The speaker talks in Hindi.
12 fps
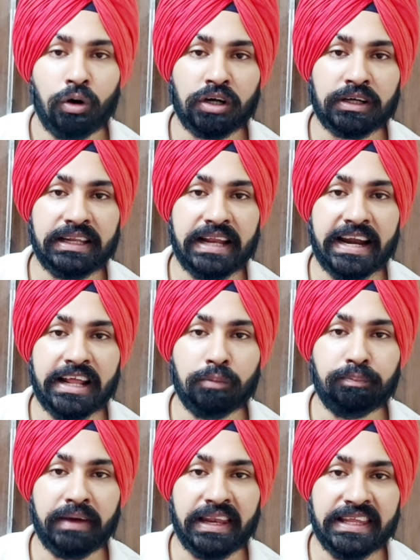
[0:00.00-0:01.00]
और ग्लैडी तो
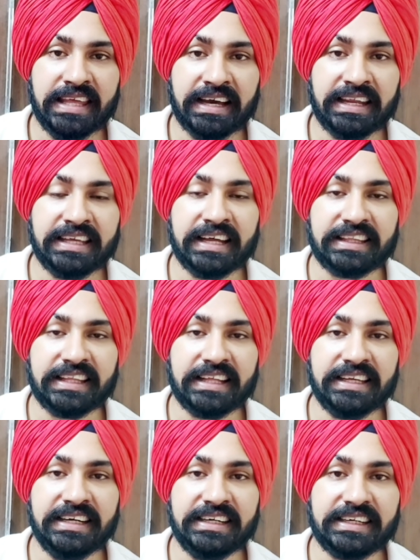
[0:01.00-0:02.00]
पहले ही एग्री कर दिया
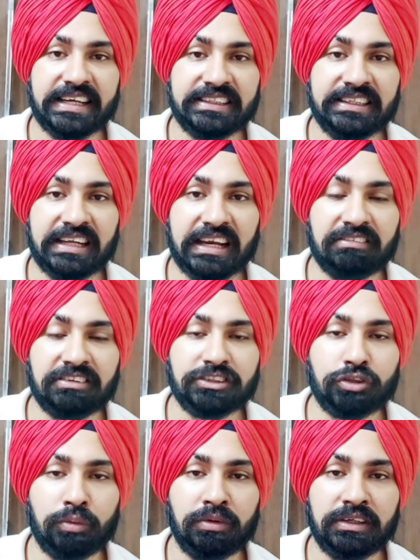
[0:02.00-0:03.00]
थी इंटरनेशनल
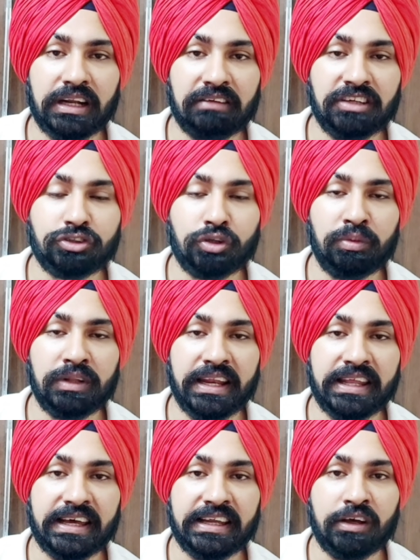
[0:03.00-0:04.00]
ट्रेवल्स को ट्रैवलर्स को
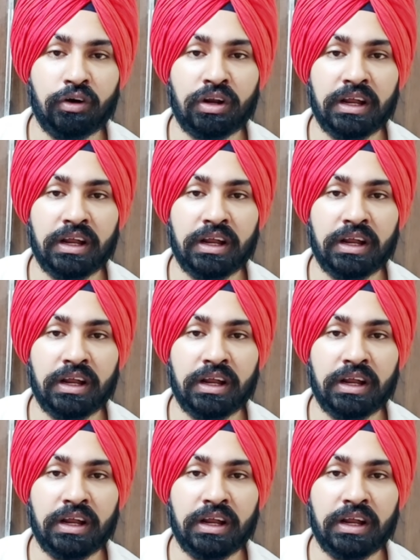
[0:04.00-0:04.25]
बुलाने के लिए